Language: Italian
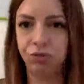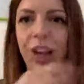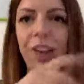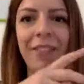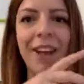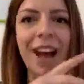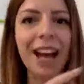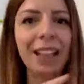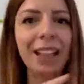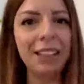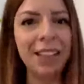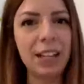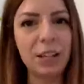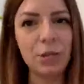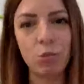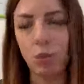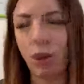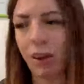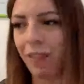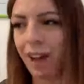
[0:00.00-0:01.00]
lavande
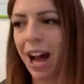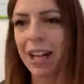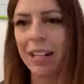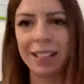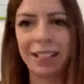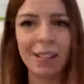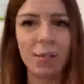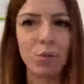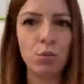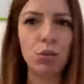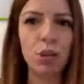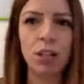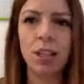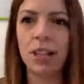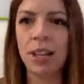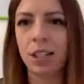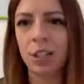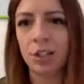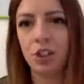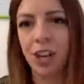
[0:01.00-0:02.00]
su lavande, su
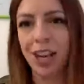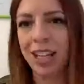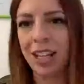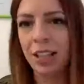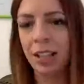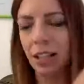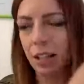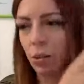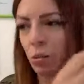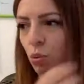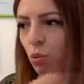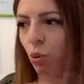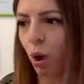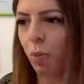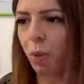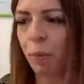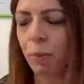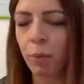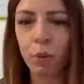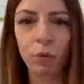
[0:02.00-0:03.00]
detergenti, su
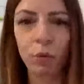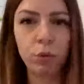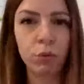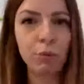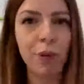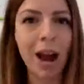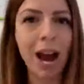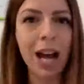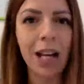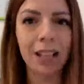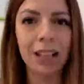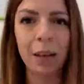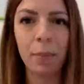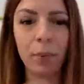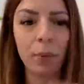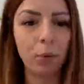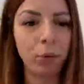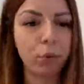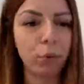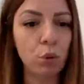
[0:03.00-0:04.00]
roba profumata,
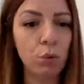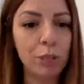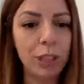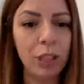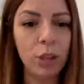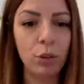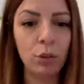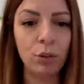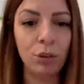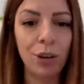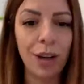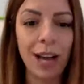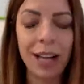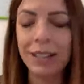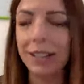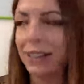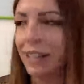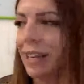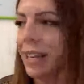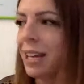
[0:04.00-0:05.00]
profumi,
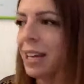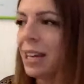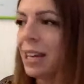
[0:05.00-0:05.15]
deodoranti.